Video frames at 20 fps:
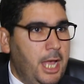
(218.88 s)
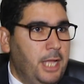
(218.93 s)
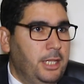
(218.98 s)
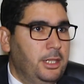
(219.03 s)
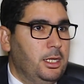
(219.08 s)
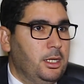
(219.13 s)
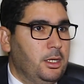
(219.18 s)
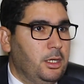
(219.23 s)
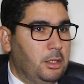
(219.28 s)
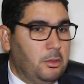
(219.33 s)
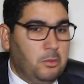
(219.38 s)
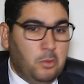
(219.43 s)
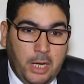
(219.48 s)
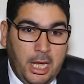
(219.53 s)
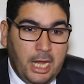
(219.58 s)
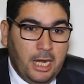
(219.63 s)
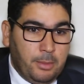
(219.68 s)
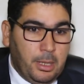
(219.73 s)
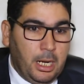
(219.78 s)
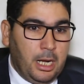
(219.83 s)
عاد
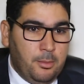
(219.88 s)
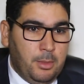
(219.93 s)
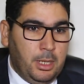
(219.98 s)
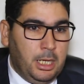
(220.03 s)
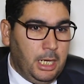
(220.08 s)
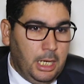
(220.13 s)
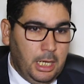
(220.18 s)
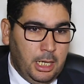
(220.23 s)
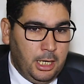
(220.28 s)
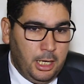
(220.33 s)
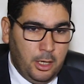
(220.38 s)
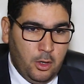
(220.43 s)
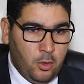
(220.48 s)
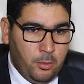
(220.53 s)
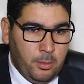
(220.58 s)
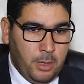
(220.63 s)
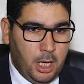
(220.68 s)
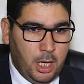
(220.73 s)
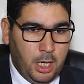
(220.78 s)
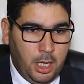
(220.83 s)
كوكين برلمانيين
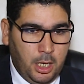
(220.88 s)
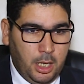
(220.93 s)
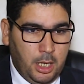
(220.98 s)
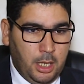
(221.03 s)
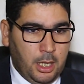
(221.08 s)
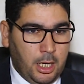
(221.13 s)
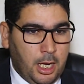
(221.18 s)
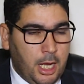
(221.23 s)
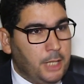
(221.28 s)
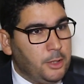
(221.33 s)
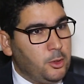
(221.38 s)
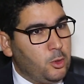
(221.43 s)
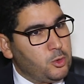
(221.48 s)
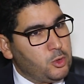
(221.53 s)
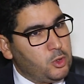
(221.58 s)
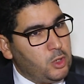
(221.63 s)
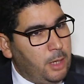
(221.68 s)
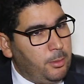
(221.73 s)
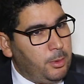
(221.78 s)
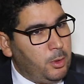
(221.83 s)
اللي هما
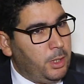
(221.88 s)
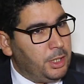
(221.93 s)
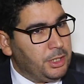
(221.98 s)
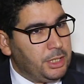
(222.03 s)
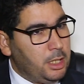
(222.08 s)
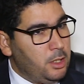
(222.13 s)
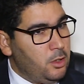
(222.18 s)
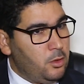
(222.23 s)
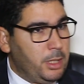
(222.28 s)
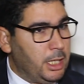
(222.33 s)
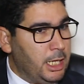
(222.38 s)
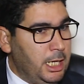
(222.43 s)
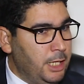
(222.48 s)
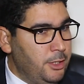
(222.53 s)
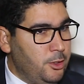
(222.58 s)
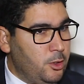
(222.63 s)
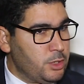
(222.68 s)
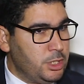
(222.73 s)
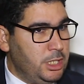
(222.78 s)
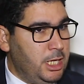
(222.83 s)
غادروا التراب الوطني وما
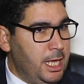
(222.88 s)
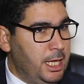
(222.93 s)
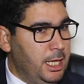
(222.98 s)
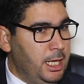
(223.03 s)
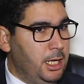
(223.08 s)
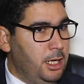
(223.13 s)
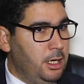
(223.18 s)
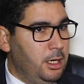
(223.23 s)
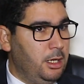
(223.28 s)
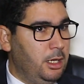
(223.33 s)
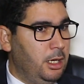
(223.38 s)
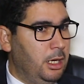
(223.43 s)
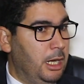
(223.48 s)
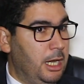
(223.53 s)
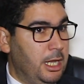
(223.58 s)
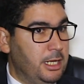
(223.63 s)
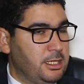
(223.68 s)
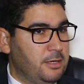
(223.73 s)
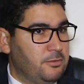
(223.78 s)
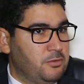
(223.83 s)
كيحضروش نهائيا
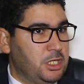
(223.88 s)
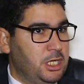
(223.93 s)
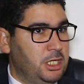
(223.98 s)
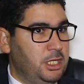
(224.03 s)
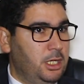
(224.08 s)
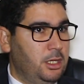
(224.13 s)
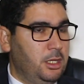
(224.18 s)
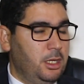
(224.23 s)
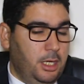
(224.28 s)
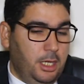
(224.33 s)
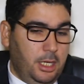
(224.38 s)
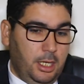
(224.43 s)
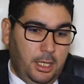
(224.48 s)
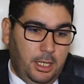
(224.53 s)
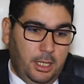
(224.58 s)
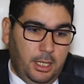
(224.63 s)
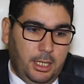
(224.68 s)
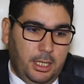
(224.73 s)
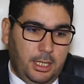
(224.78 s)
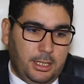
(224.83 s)
للاسف الشديد
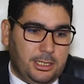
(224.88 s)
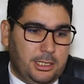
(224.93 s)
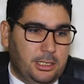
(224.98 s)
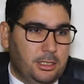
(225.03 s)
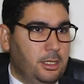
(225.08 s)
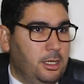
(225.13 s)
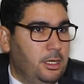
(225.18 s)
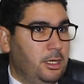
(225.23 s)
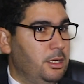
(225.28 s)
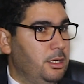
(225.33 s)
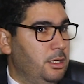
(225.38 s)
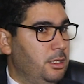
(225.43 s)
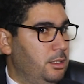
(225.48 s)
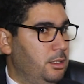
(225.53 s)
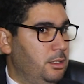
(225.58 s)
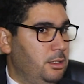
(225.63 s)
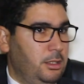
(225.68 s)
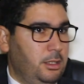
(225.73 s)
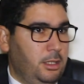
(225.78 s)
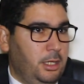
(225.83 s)
خاص
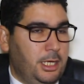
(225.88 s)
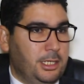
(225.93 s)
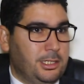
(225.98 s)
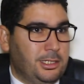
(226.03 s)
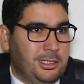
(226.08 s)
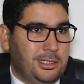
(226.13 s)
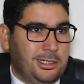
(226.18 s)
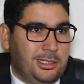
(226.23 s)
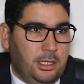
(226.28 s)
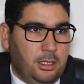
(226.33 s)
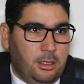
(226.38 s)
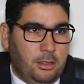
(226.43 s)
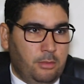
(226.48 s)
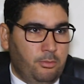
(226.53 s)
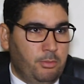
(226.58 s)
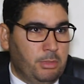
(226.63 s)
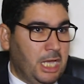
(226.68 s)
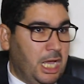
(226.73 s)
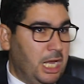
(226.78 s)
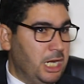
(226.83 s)
خاص
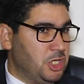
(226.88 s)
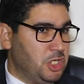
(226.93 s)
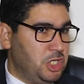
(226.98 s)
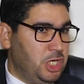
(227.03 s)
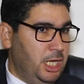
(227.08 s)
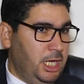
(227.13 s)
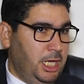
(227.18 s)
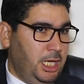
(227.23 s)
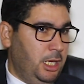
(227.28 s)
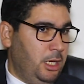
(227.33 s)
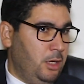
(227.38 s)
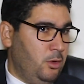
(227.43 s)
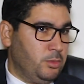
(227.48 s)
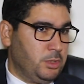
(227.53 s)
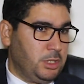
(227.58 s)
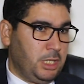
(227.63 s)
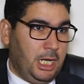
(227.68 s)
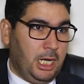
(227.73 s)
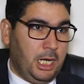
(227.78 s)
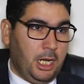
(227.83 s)
مدخل
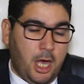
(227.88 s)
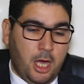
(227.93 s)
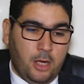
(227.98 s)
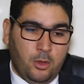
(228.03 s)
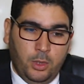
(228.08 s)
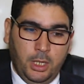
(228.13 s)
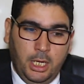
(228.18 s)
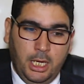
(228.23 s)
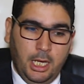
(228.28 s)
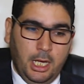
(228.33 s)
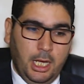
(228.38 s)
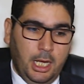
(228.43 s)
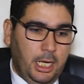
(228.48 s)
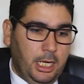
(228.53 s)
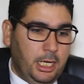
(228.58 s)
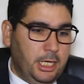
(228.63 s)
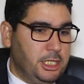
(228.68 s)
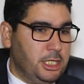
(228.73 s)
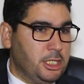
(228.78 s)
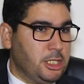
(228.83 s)
تشريعي ومدخل قانوني
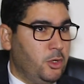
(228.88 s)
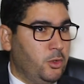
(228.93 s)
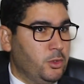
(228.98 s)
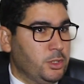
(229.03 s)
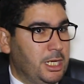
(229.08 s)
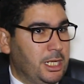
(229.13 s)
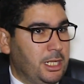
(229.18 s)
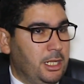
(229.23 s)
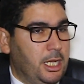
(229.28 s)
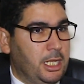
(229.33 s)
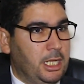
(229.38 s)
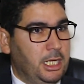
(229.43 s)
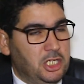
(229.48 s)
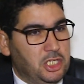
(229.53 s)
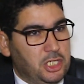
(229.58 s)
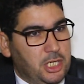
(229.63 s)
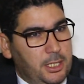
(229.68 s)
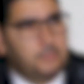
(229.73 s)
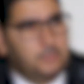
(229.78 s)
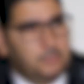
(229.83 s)
لتجاوز هذا
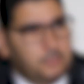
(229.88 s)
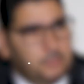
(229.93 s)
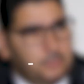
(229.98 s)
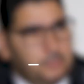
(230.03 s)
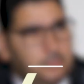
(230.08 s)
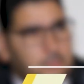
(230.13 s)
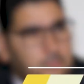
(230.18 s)
الاشكال